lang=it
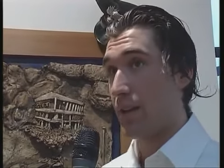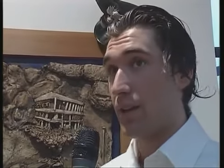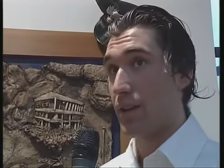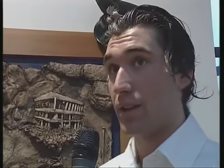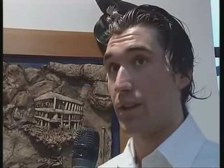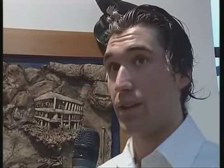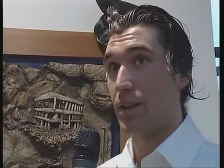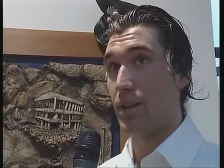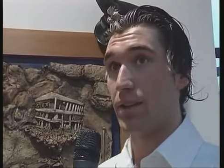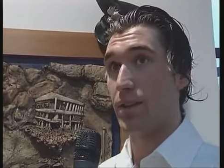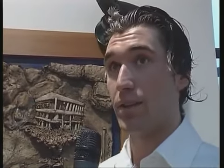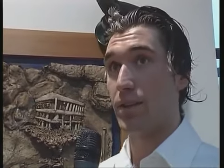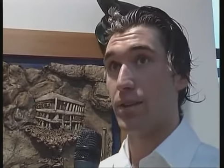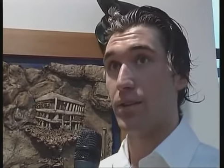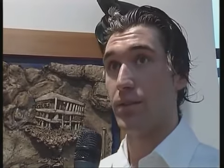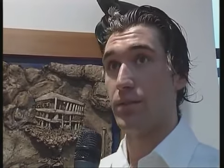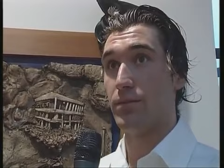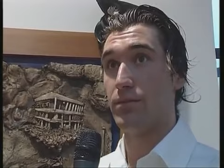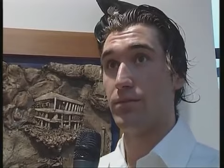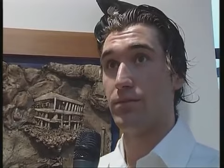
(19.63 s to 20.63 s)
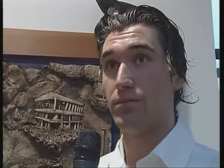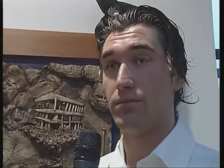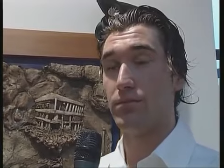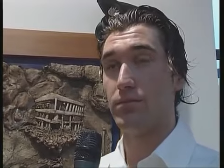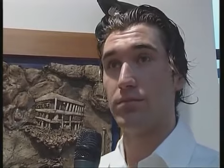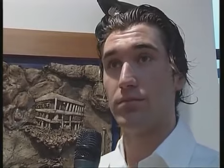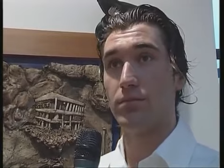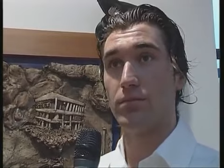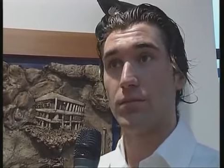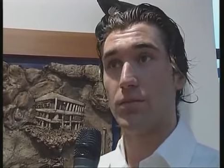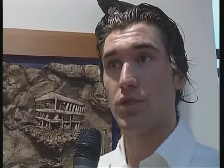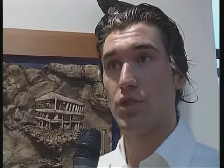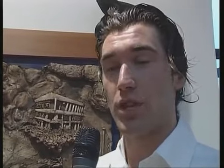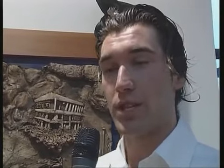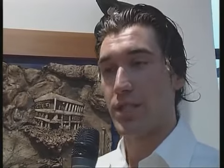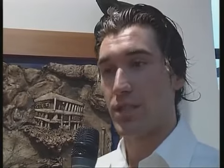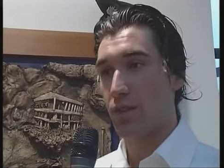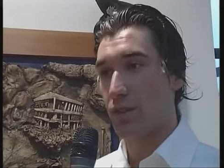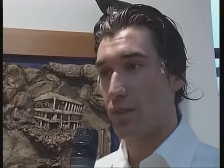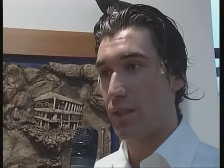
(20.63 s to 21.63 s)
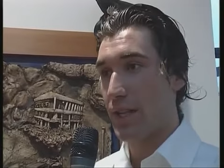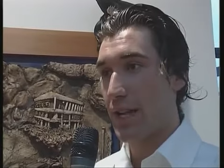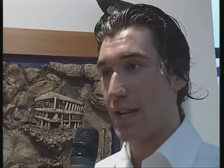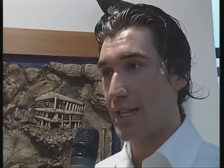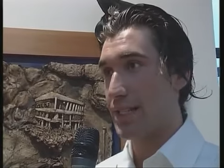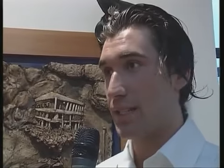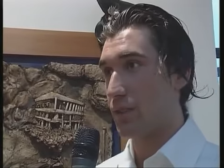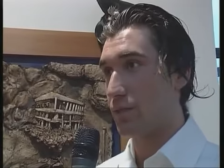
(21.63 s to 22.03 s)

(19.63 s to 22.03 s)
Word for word: Eh, dare,